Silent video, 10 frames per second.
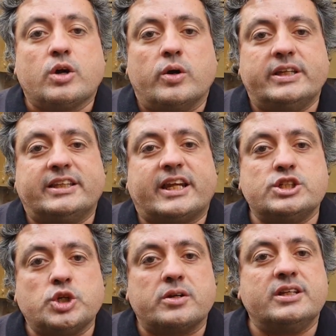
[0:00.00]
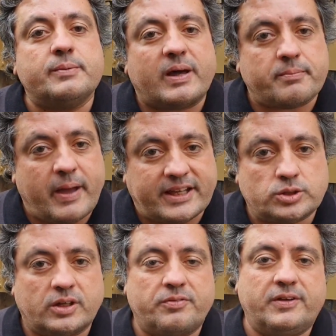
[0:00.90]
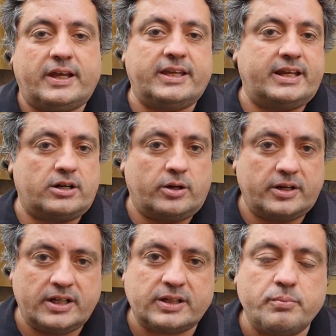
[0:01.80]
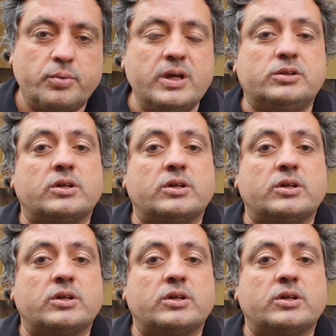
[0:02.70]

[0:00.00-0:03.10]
dei tre giorni di permesso che fino a ieri erano retribuiti,